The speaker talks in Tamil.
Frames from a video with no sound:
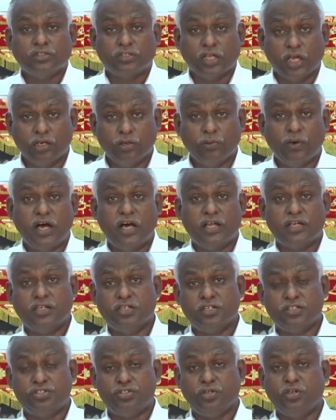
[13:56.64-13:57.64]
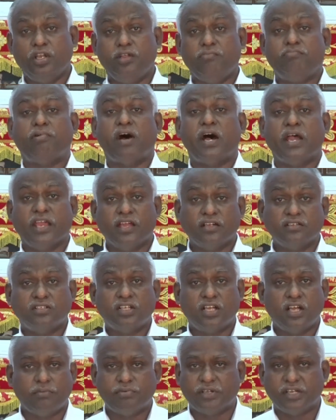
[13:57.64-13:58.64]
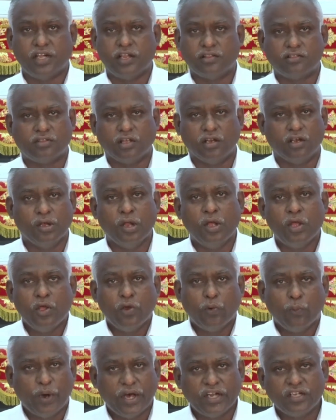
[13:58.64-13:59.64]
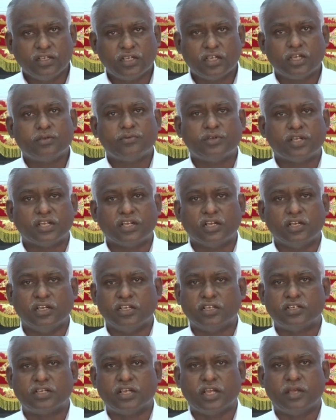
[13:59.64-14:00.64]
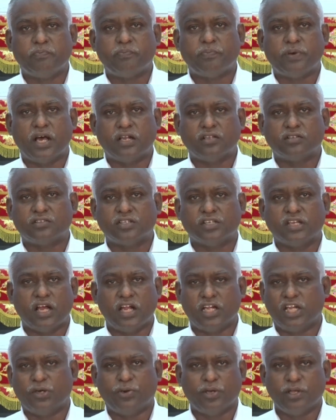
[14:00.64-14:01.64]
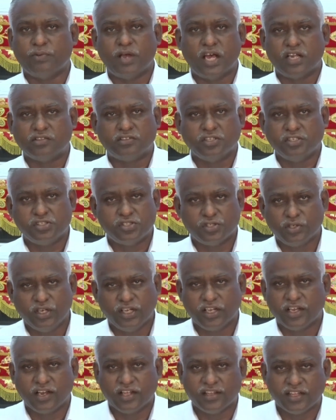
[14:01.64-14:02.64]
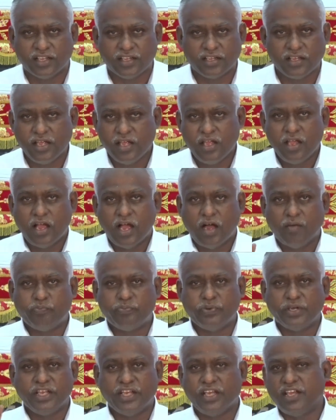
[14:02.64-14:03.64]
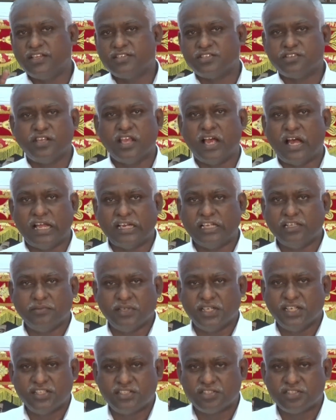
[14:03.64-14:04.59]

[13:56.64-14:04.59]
தருவார் என்று சொல்லி பயந்து அவரிடத்தில் வருகிறவர்களுக்கு பார்த்து ஆண்டவுடைய வார்த்தை சொல்லுகிறதே அப்படி இயேசு யாரையும் என்ன